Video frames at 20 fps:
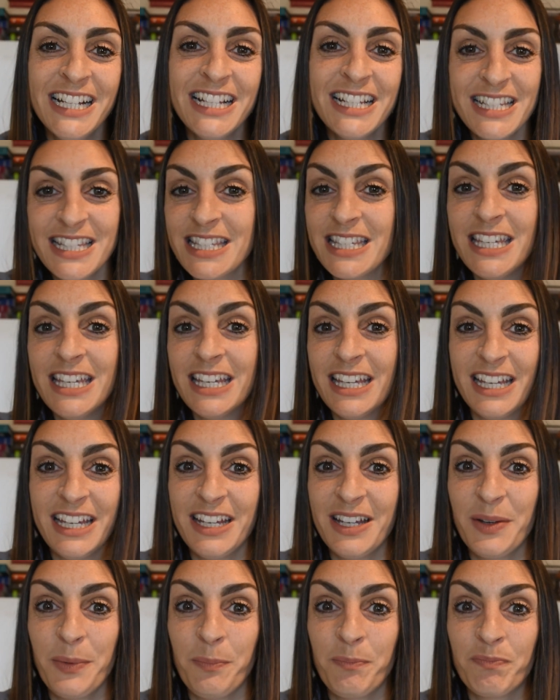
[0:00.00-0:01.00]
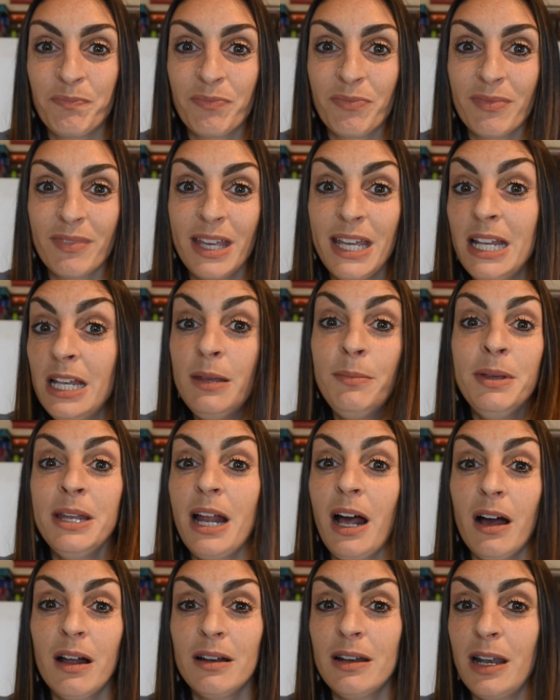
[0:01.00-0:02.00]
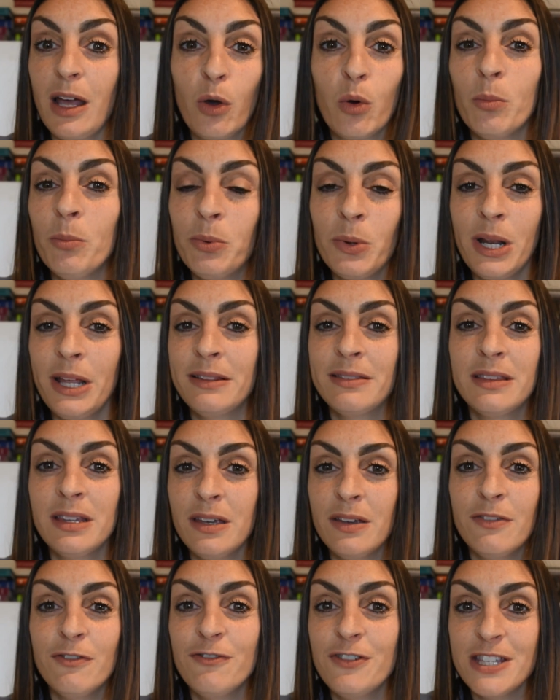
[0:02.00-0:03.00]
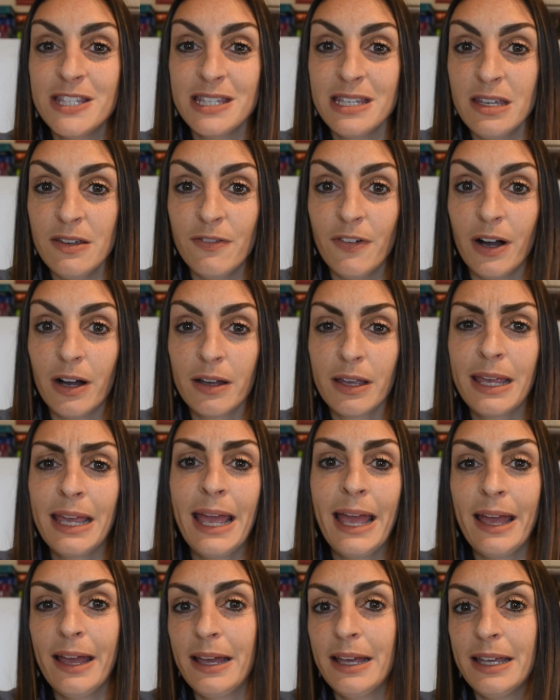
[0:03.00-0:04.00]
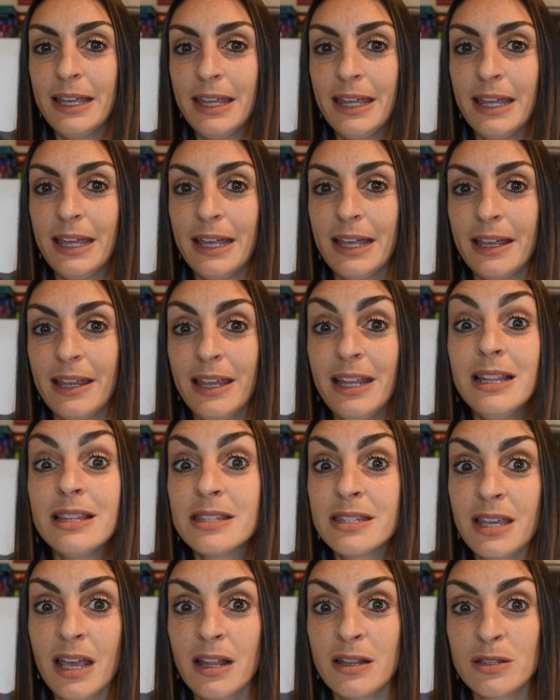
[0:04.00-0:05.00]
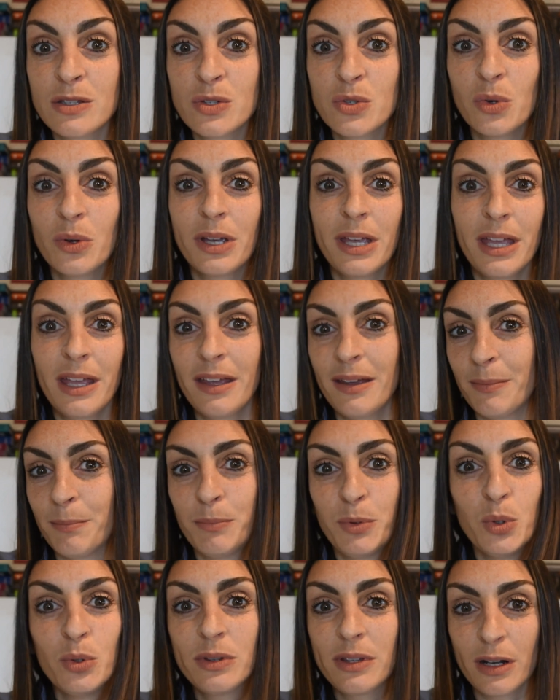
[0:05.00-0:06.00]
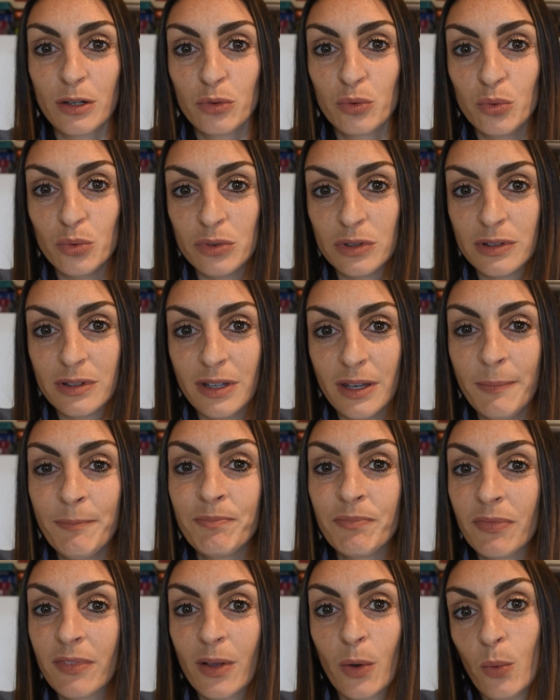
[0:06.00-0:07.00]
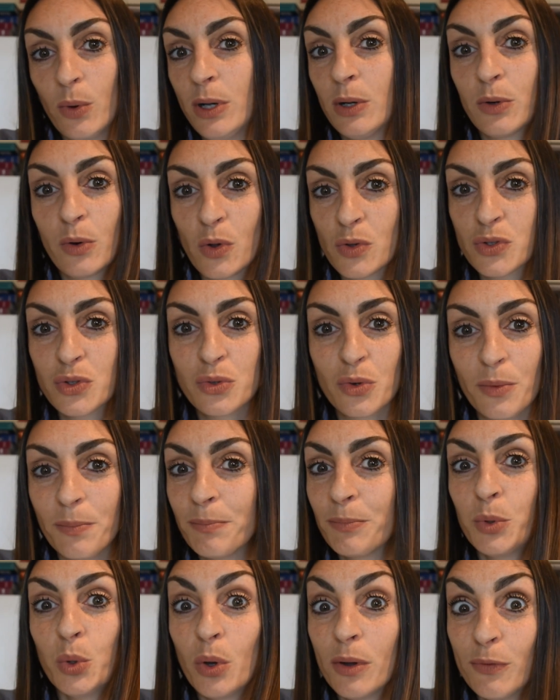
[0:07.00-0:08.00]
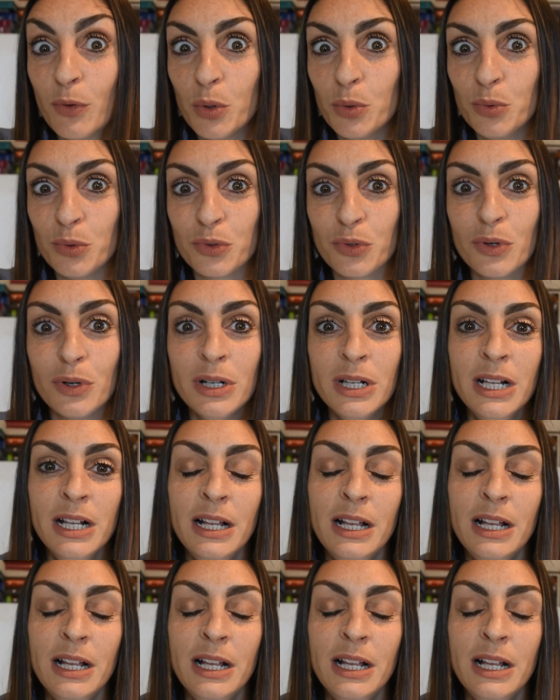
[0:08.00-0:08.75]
si ehm, elimina la componente visiva che è eh, il senso che più tra tutti, quello nostro più evoluto,